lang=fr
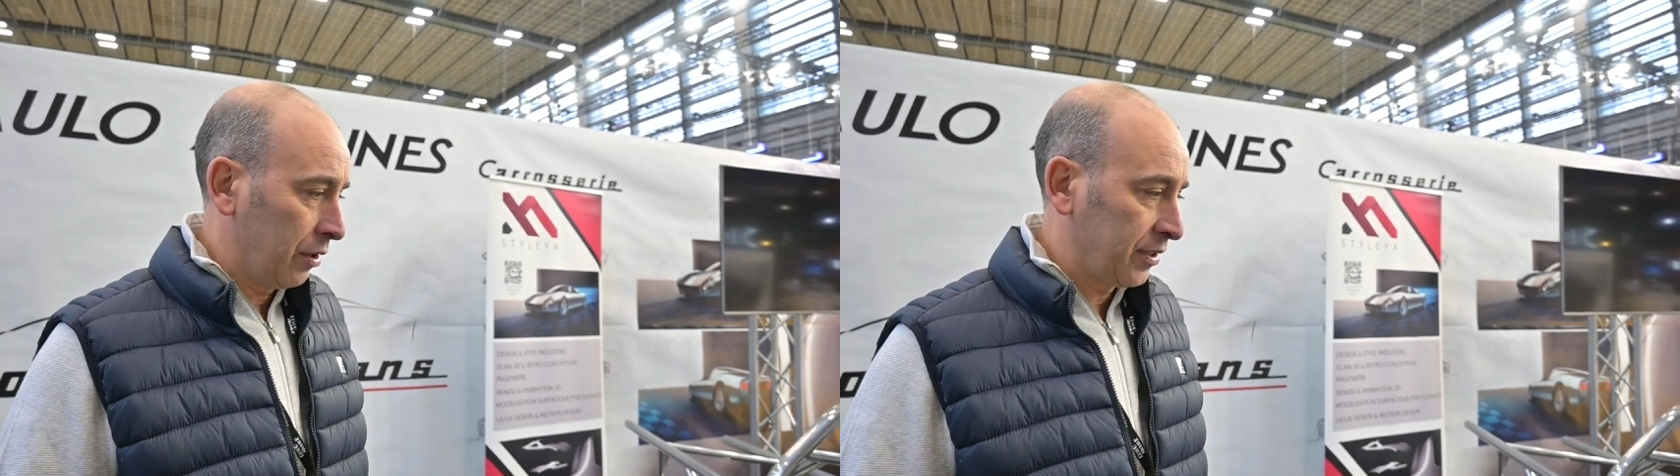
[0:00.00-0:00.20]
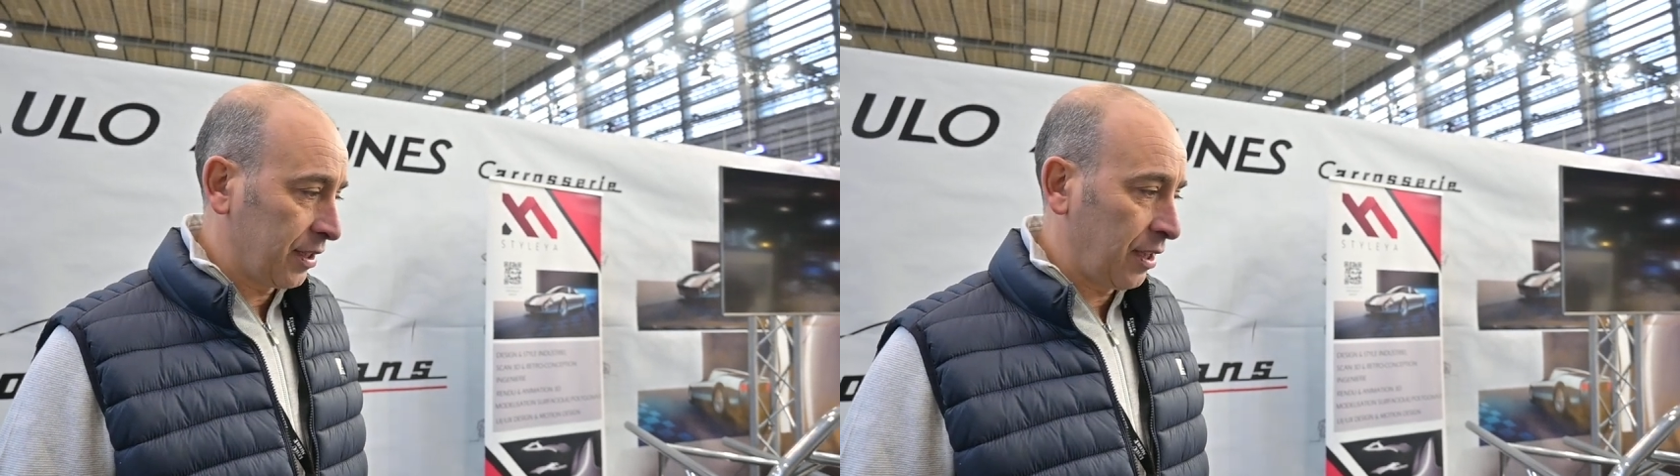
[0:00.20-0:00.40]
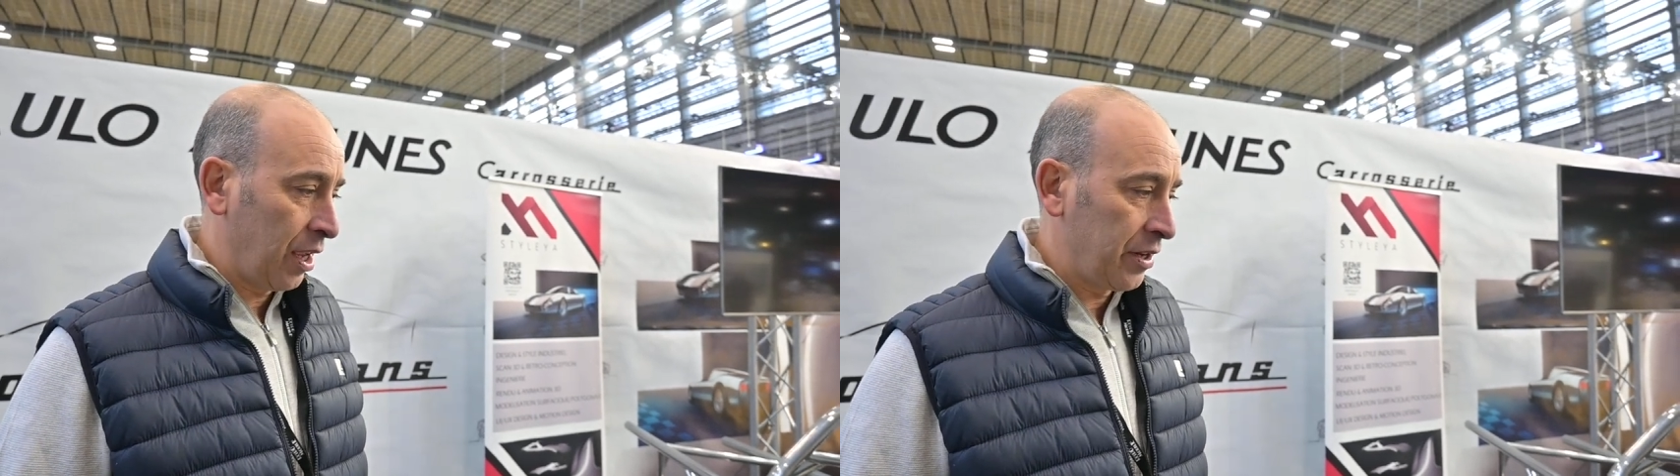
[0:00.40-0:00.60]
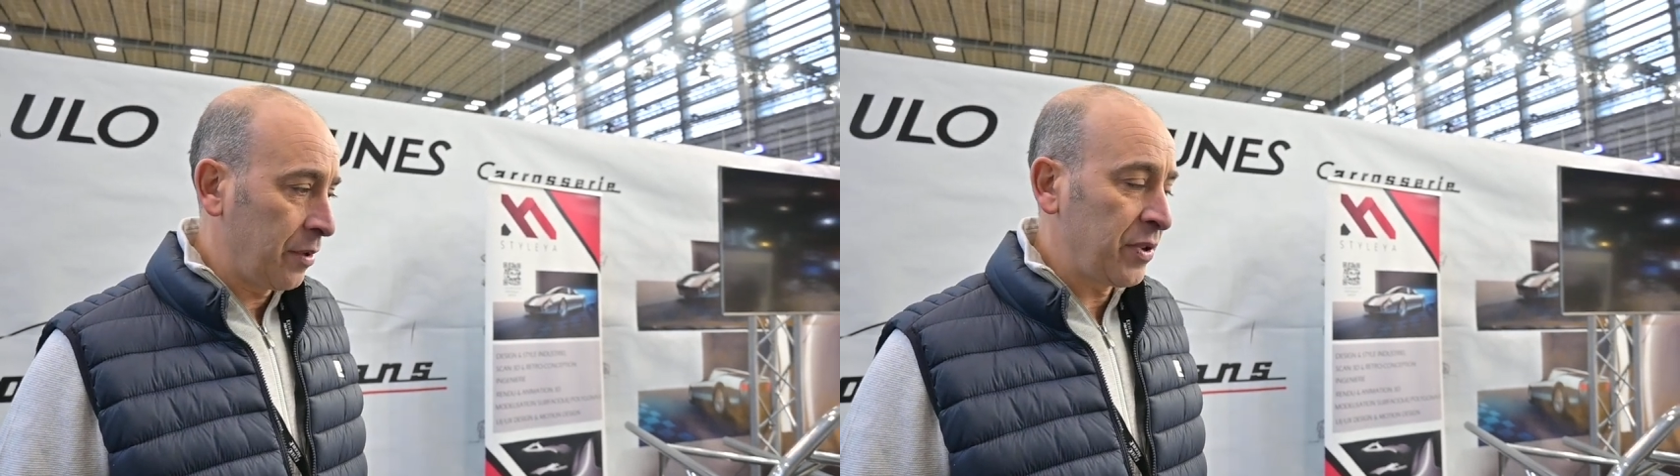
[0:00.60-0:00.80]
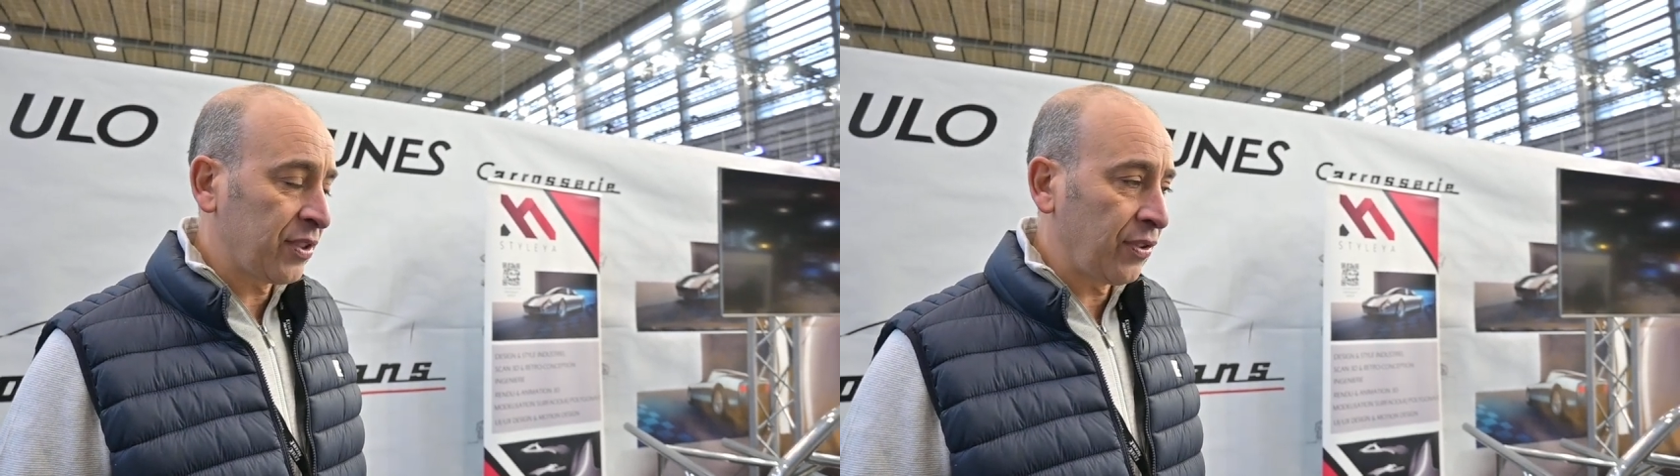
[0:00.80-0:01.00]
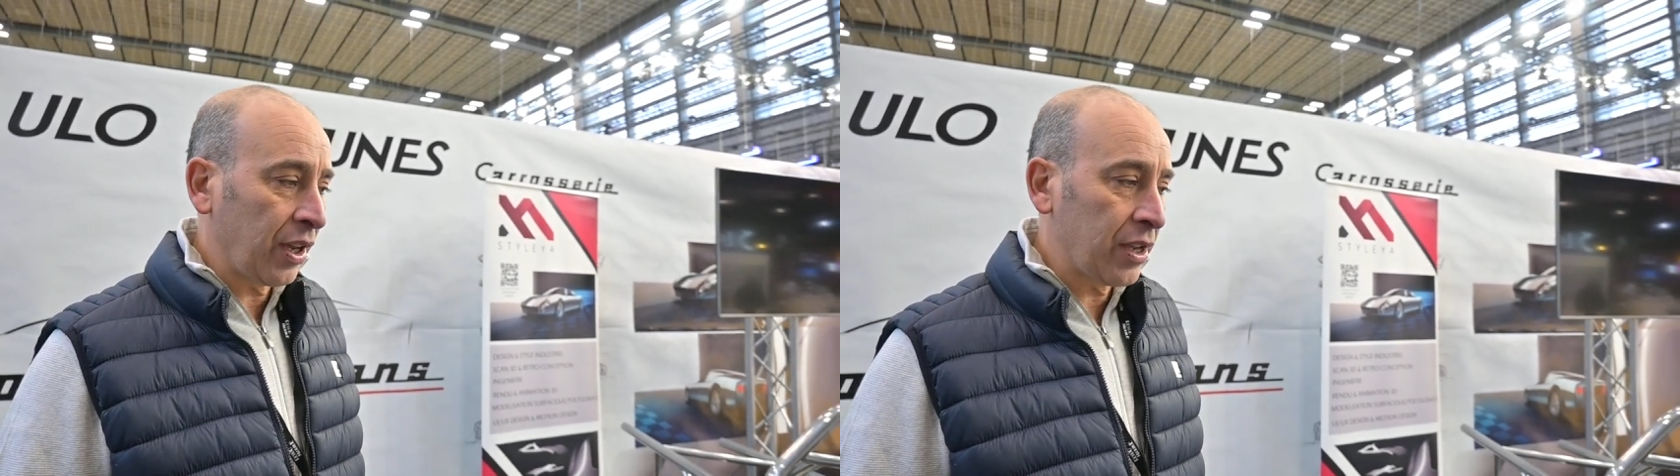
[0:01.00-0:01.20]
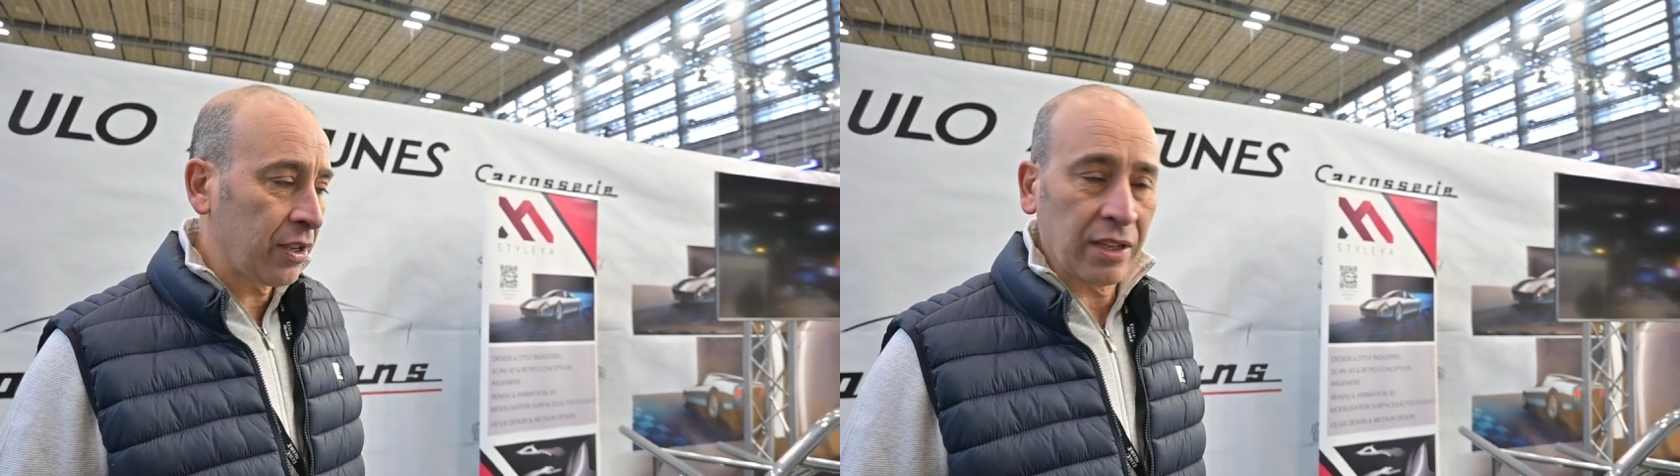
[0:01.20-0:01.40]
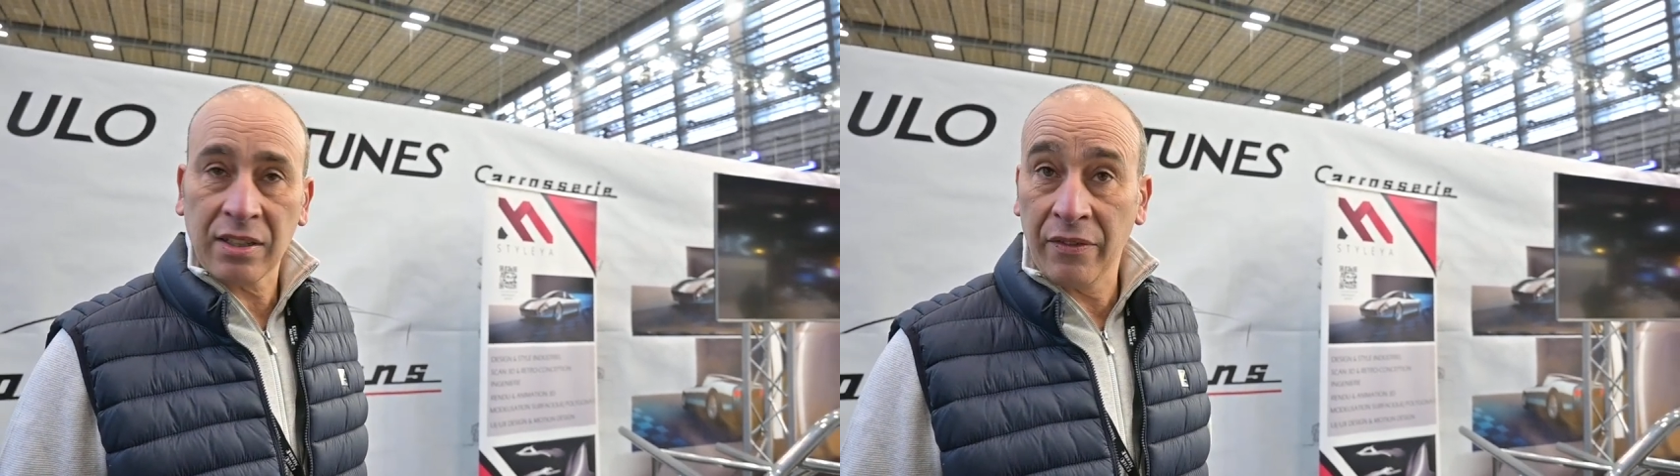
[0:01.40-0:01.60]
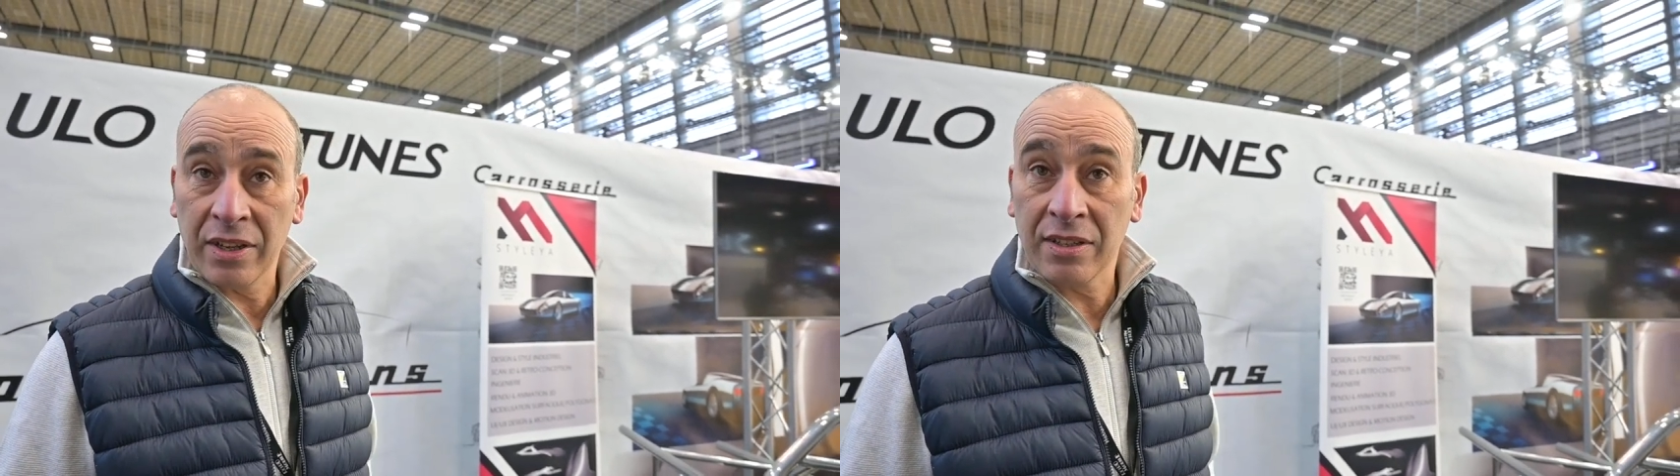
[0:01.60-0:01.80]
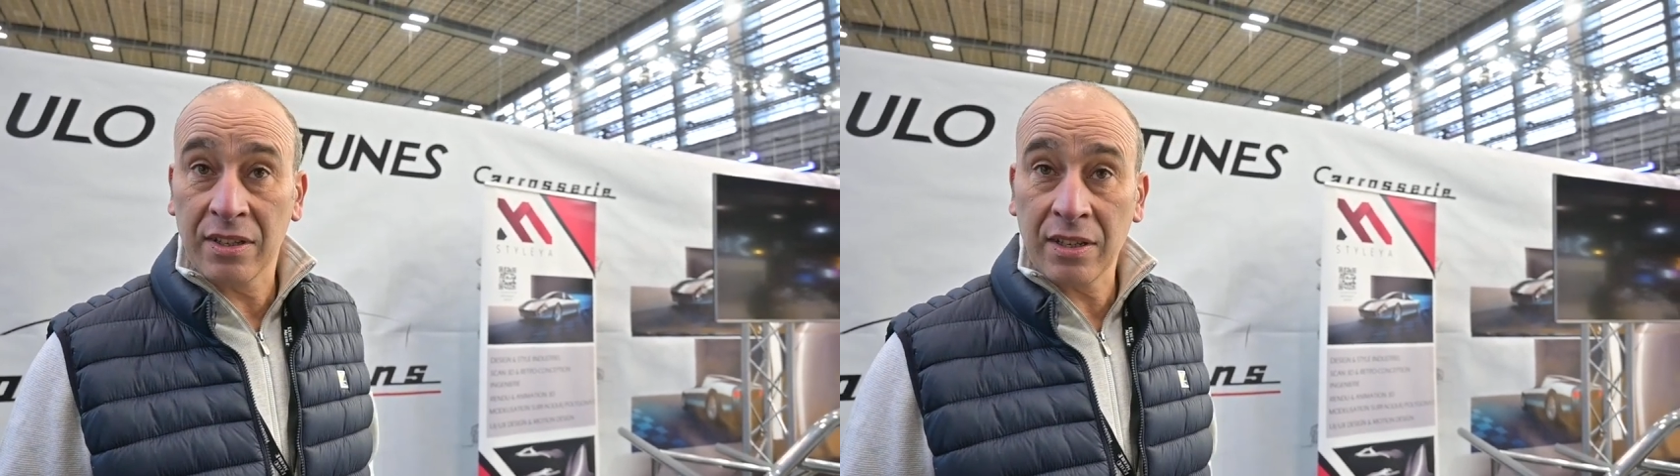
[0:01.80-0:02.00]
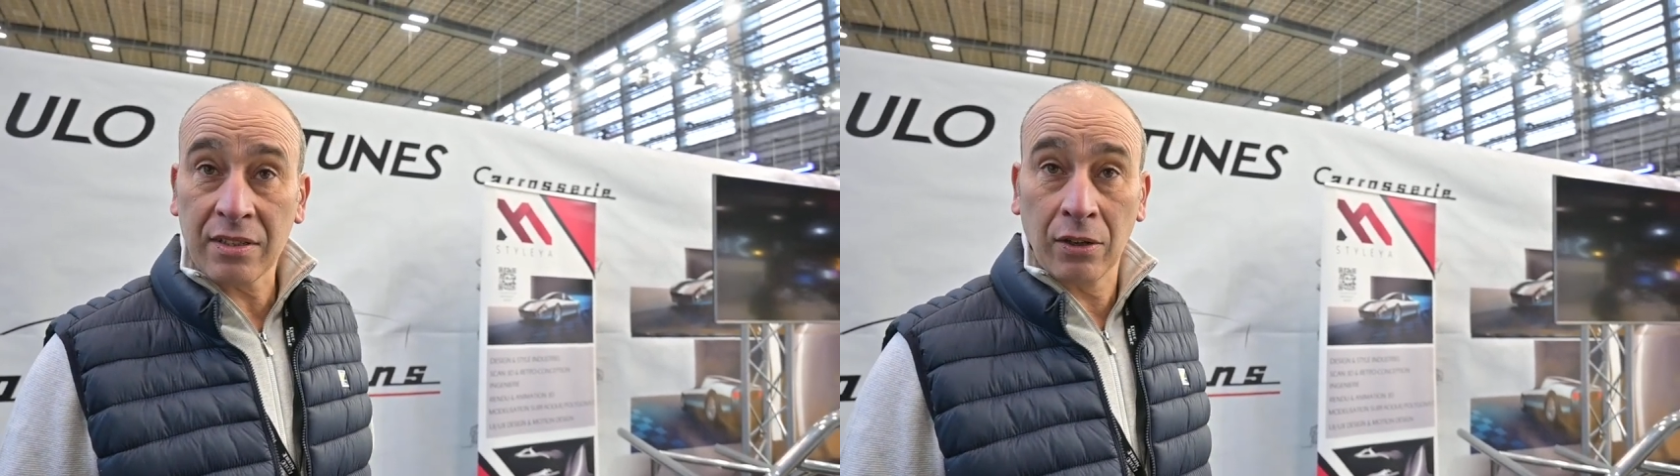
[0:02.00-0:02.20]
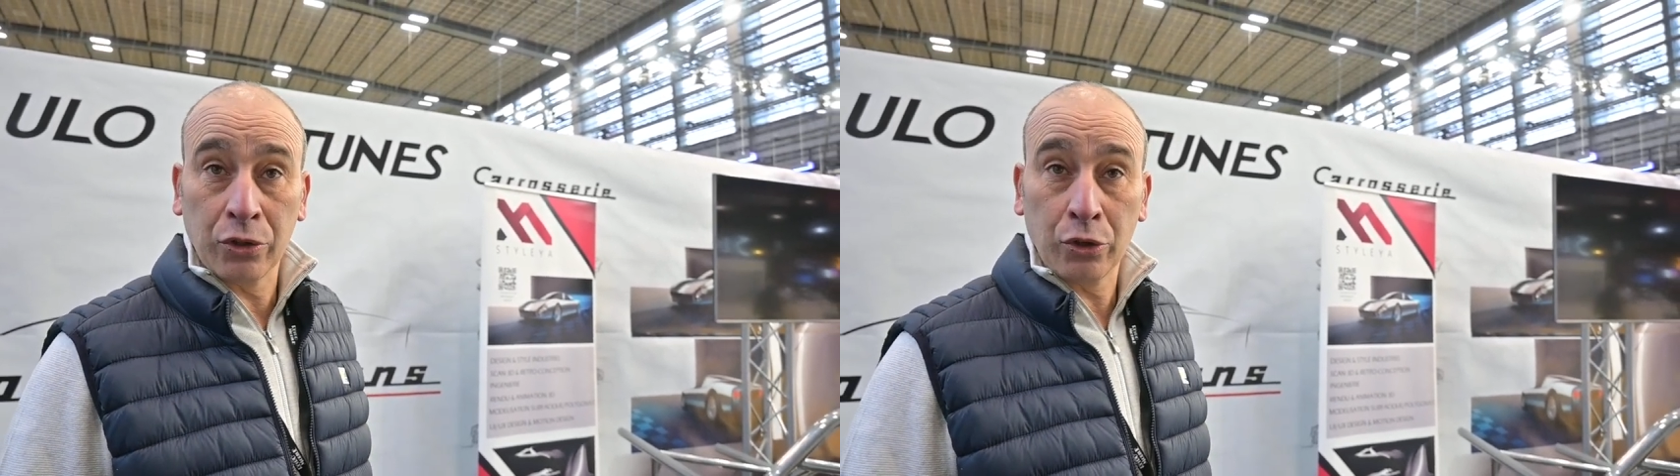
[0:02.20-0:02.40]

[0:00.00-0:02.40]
c'est un hémisphérique 426